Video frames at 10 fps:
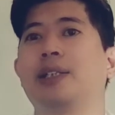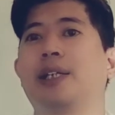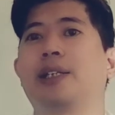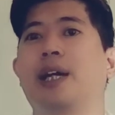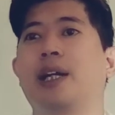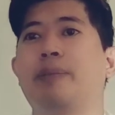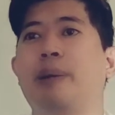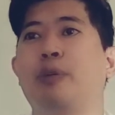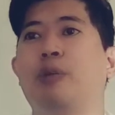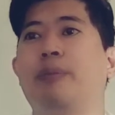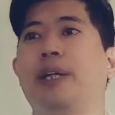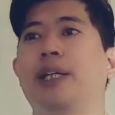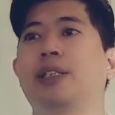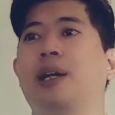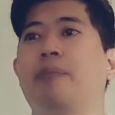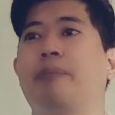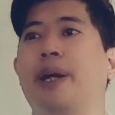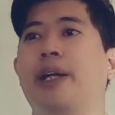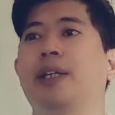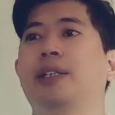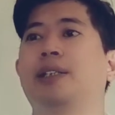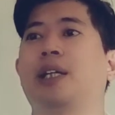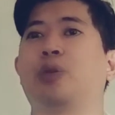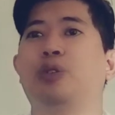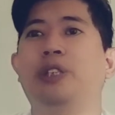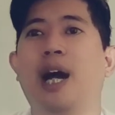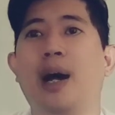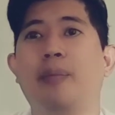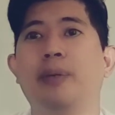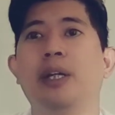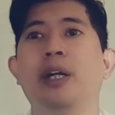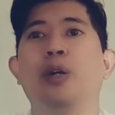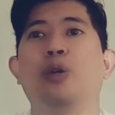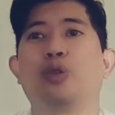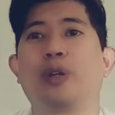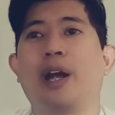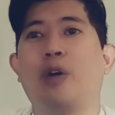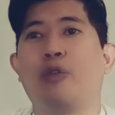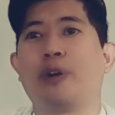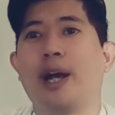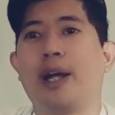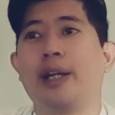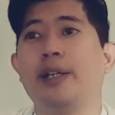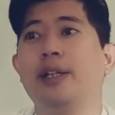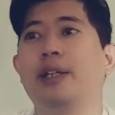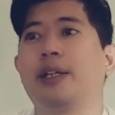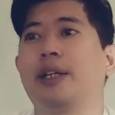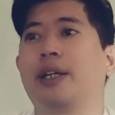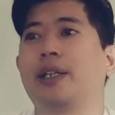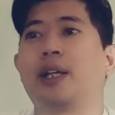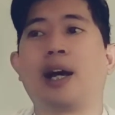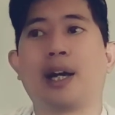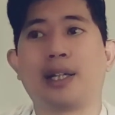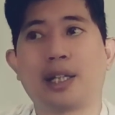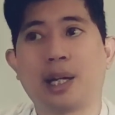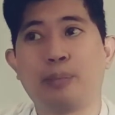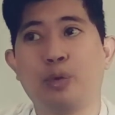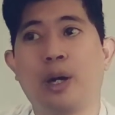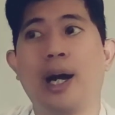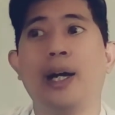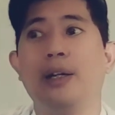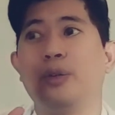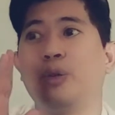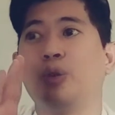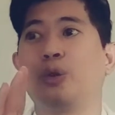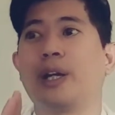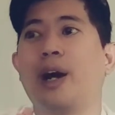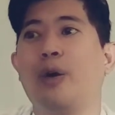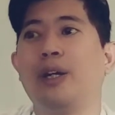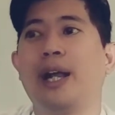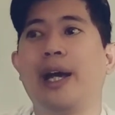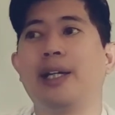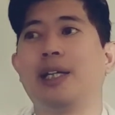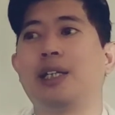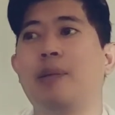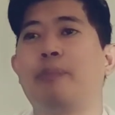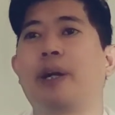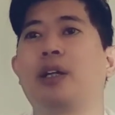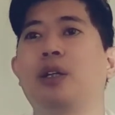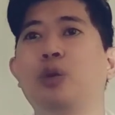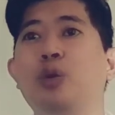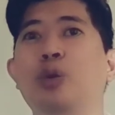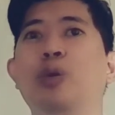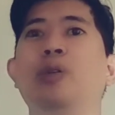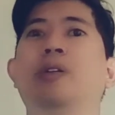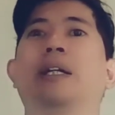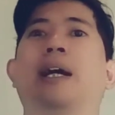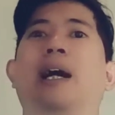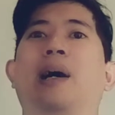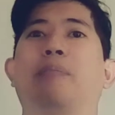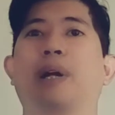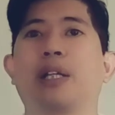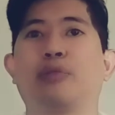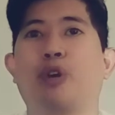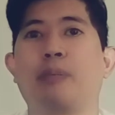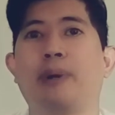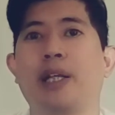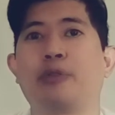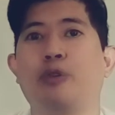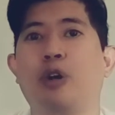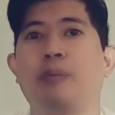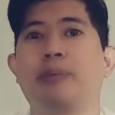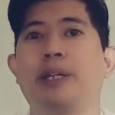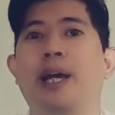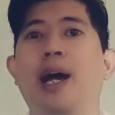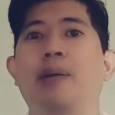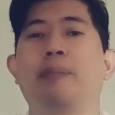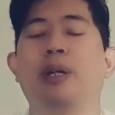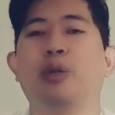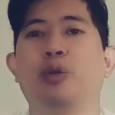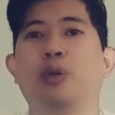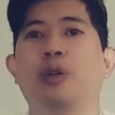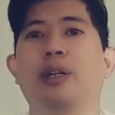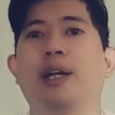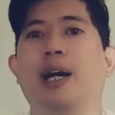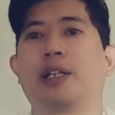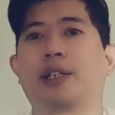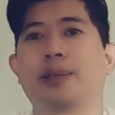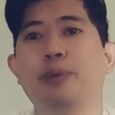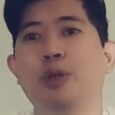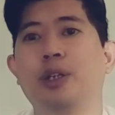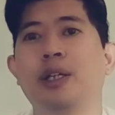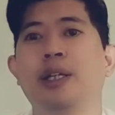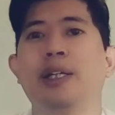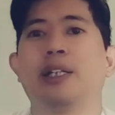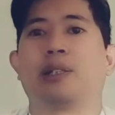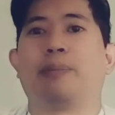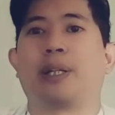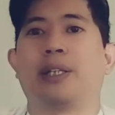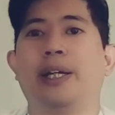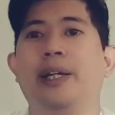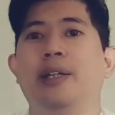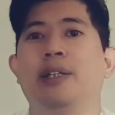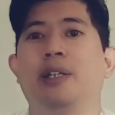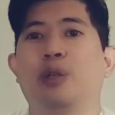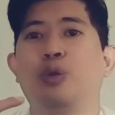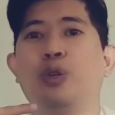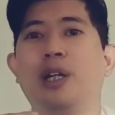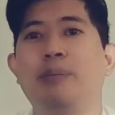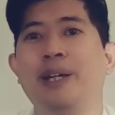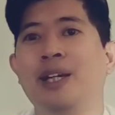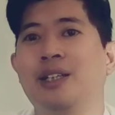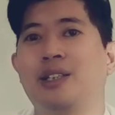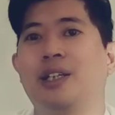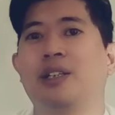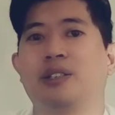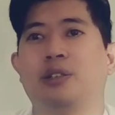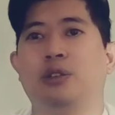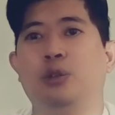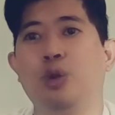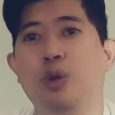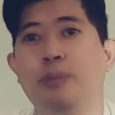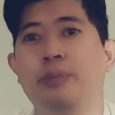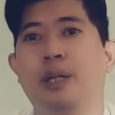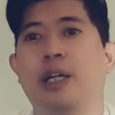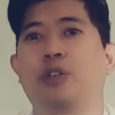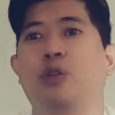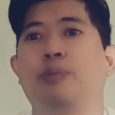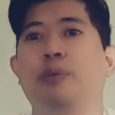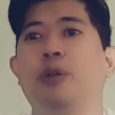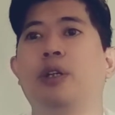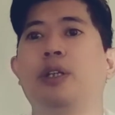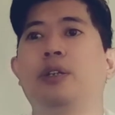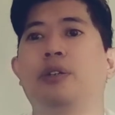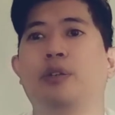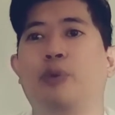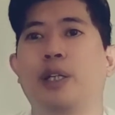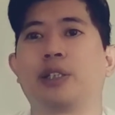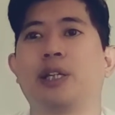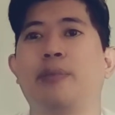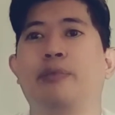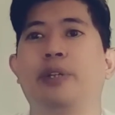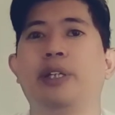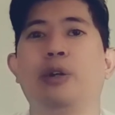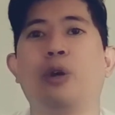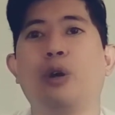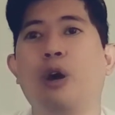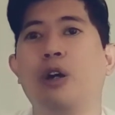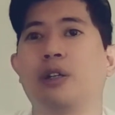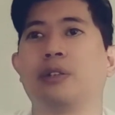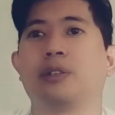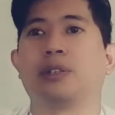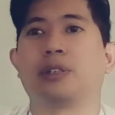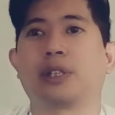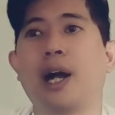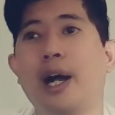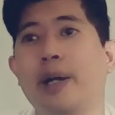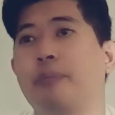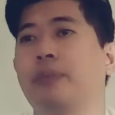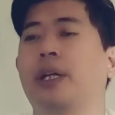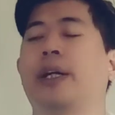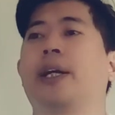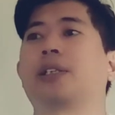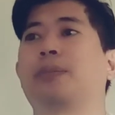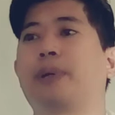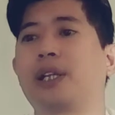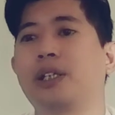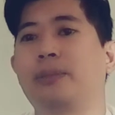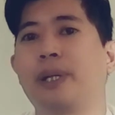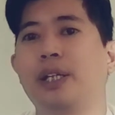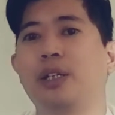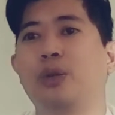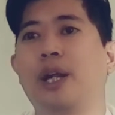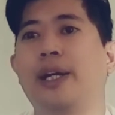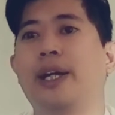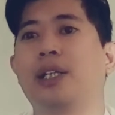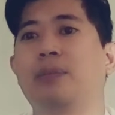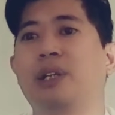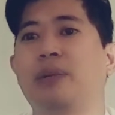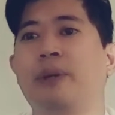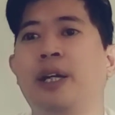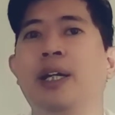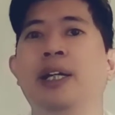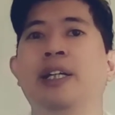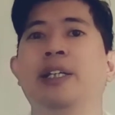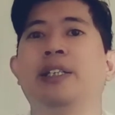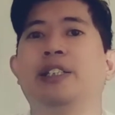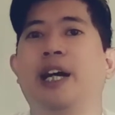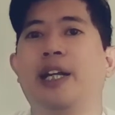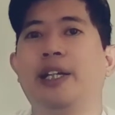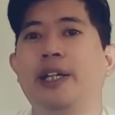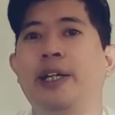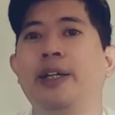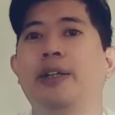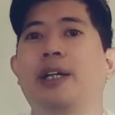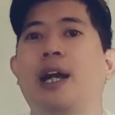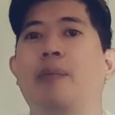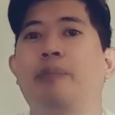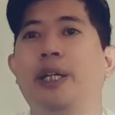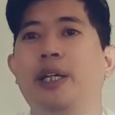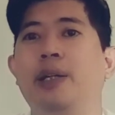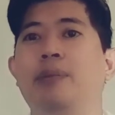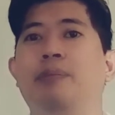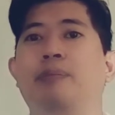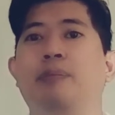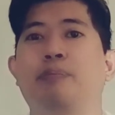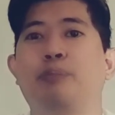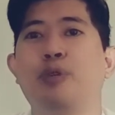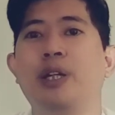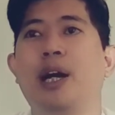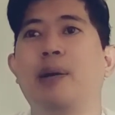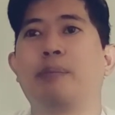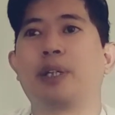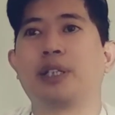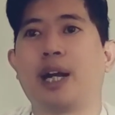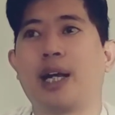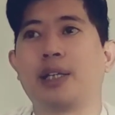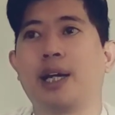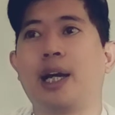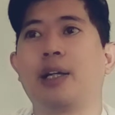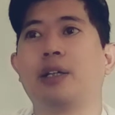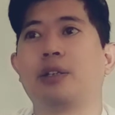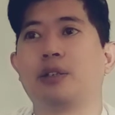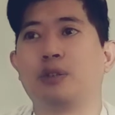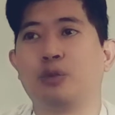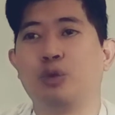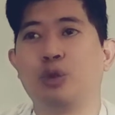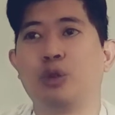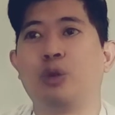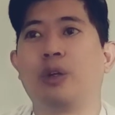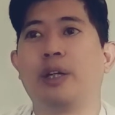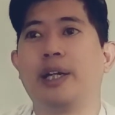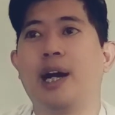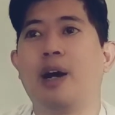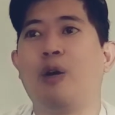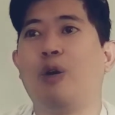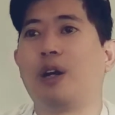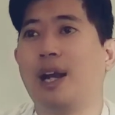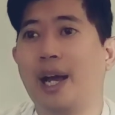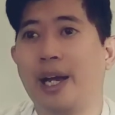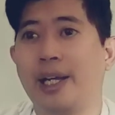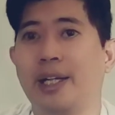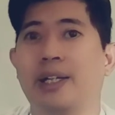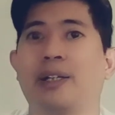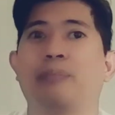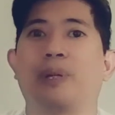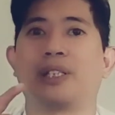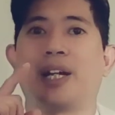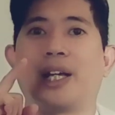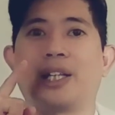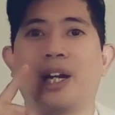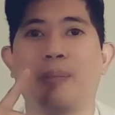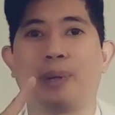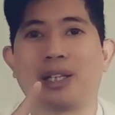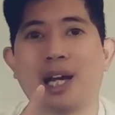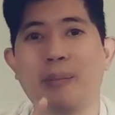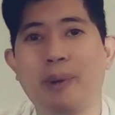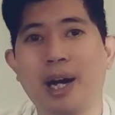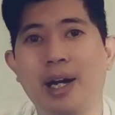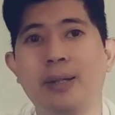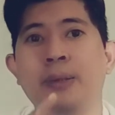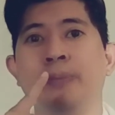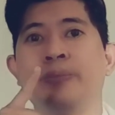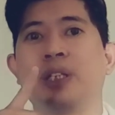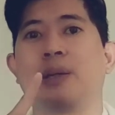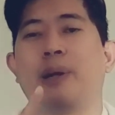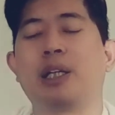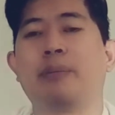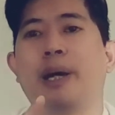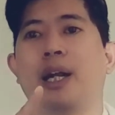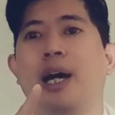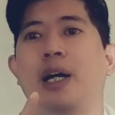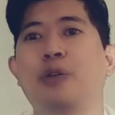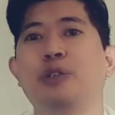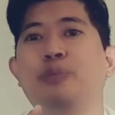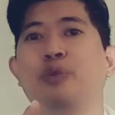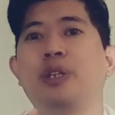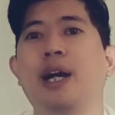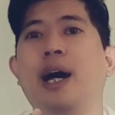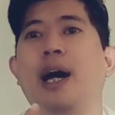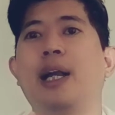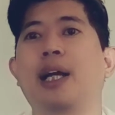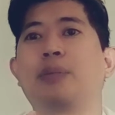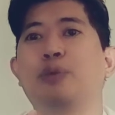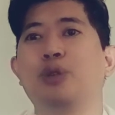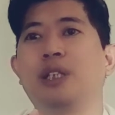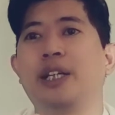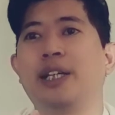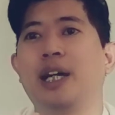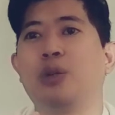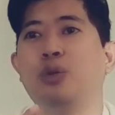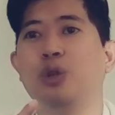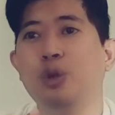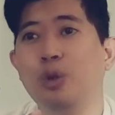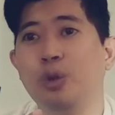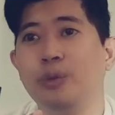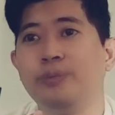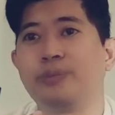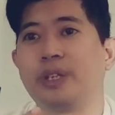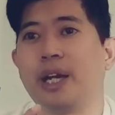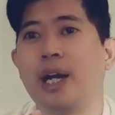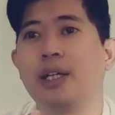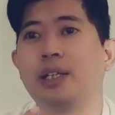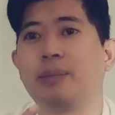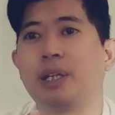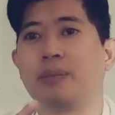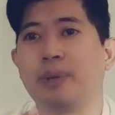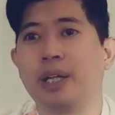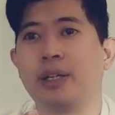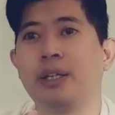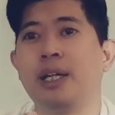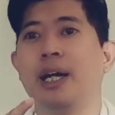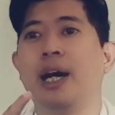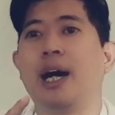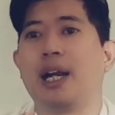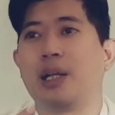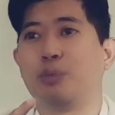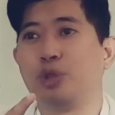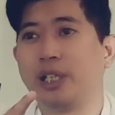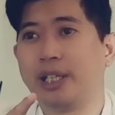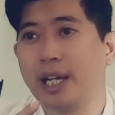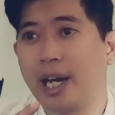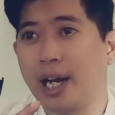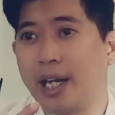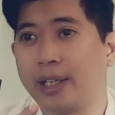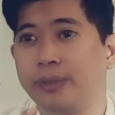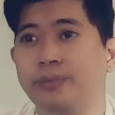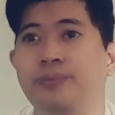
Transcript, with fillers: Sekitar 50 menit sampai 1 jam. Untuk yang offline, ya kita karena tatap muka. Untuk yang online, kita perlu nah, platform-platform nah, yang mendukung hal tersebut. Seperti Google Meet, Zoom, ataupun WhatsApp Video Call, Skype. Nah, yang seperti-seperti itulah ya teman-teman jadi kami punya persyaratan untuk yang online. Persyaratan yang pertama, teman-teman harus punya alat musiknya dulu ya, teman-teman, alat musiknya.